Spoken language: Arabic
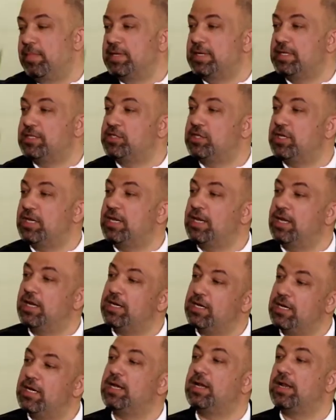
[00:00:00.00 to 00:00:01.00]

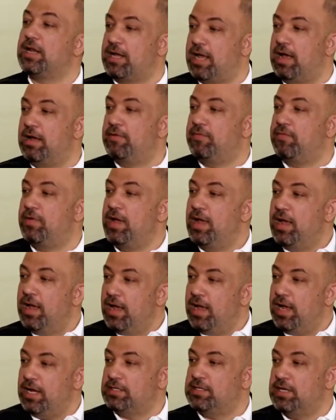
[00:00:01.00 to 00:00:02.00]
بتشيل الكف
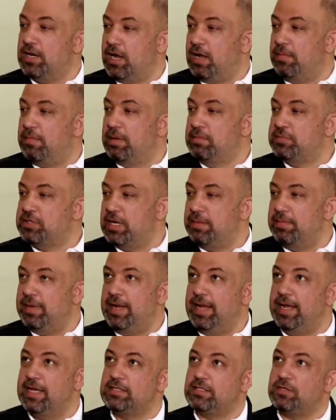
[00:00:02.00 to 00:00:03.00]
احتراما مشان ما
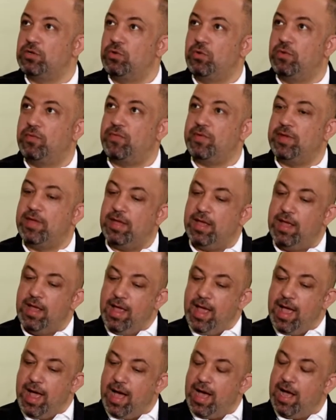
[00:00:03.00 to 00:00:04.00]
يحس انه في
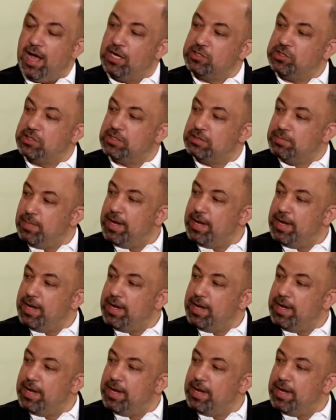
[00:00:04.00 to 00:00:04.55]
حاجز